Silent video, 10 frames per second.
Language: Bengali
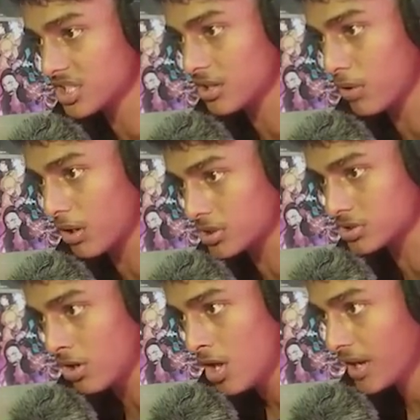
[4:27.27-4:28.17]
আমার সাথে ফটাফট
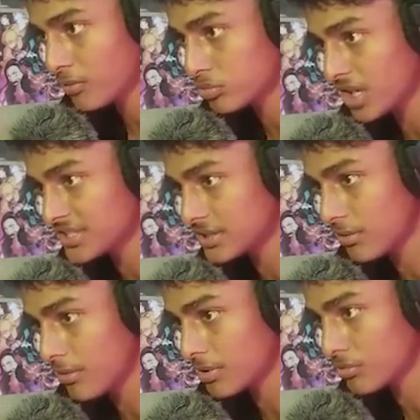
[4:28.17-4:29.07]
চ ভাই কোথায় যেতে
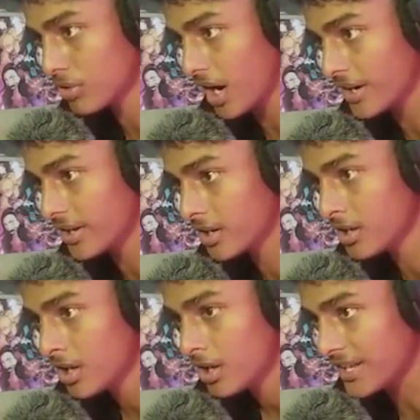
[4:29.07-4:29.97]
হবে আমার কোনো আইডিয়া নেই
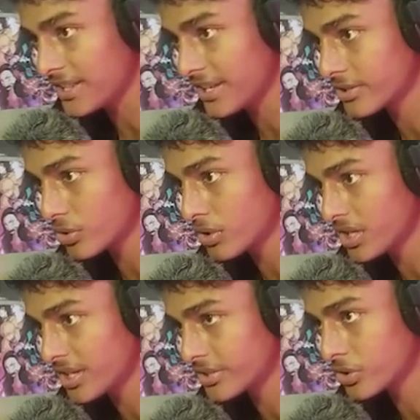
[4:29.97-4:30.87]
ভাই এদিকে চলো
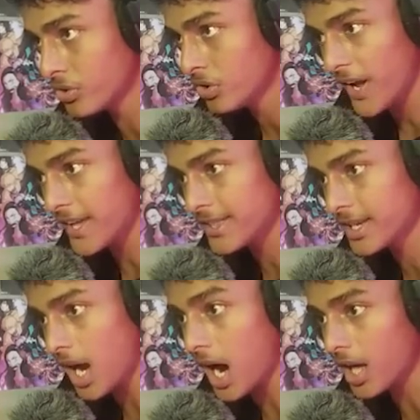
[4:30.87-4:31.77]
এদিকে চলো ভাই
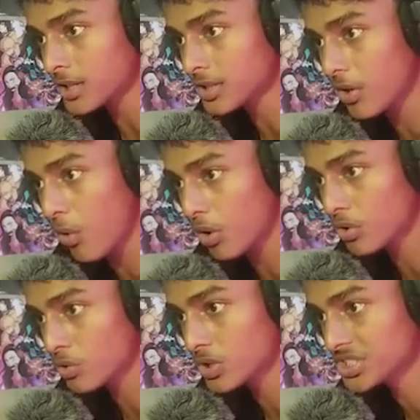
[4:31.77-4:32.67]
এদিকে আর একটা ঘর
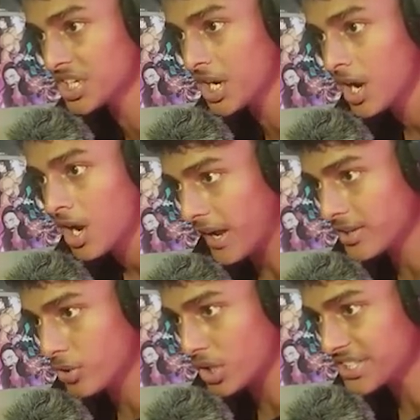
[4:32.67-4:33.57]
রয়েছে ভাই এই
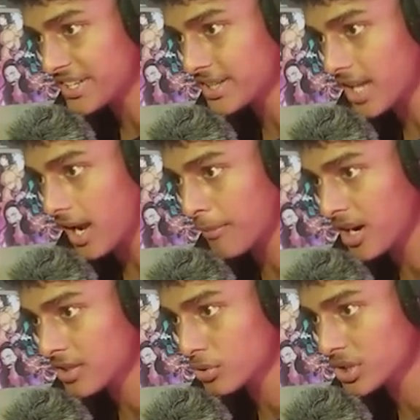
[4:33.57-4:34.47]
দরজাটায় তালা
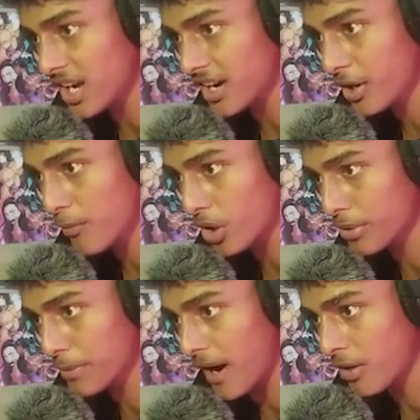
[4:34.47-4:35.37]
মারা তো ওই তালাটাকে
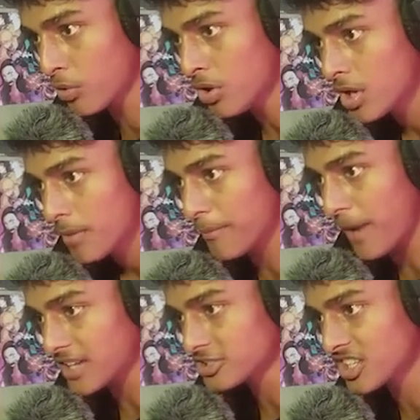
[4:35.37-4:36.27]
ফটাফট ভাঙো ভাই
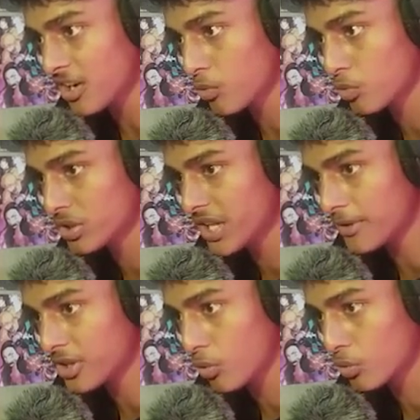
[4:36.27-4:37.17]
ভাঙছে না কুড়ুল দিয়ে
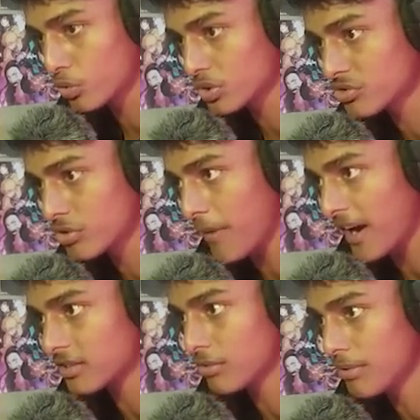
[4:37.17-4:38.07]
আমাদের অন্য কিছু দিয়ে
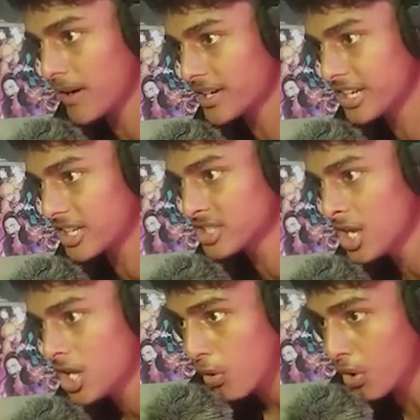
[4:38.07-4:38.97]
ভাঙতে হবে বাকি ঠিক আছে
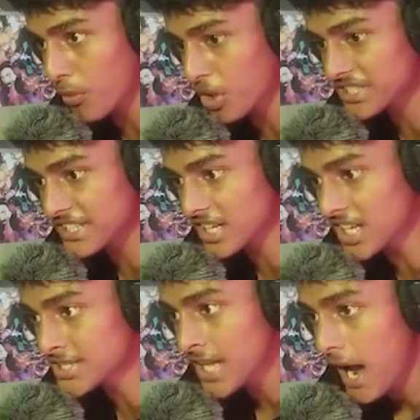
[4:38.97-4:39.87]
ওকে বয়েস অ্যান্ড গার্লস